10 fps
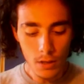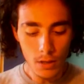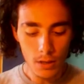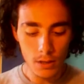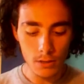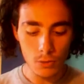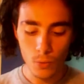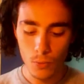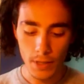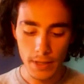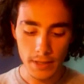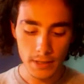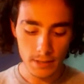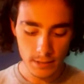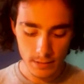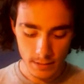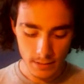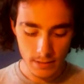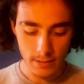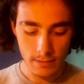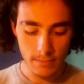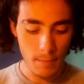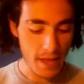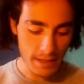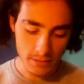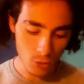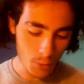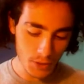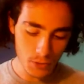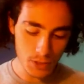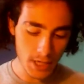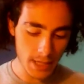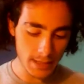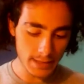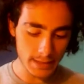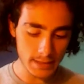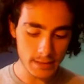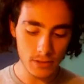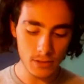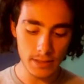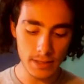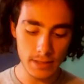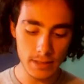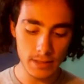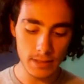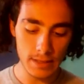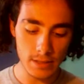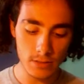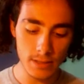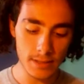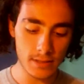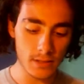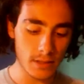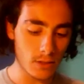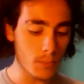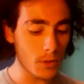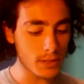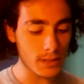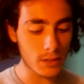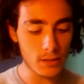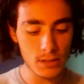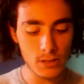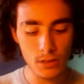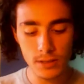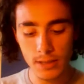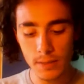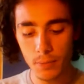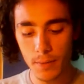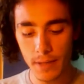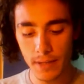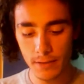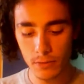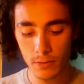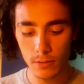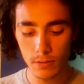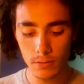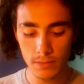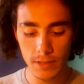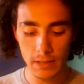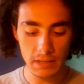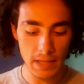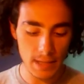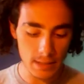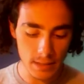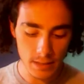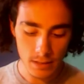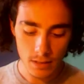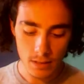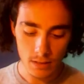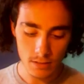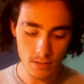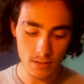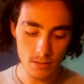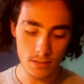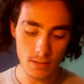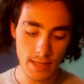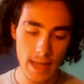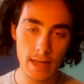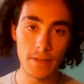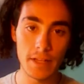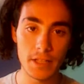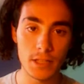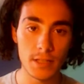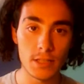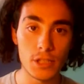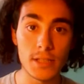Eh, dunque, eh, vabbè, nomino già le tre sezioni. Eh, la seconda sezione è composta da una sorta di poemetto teatrale eh, che è La Vergine di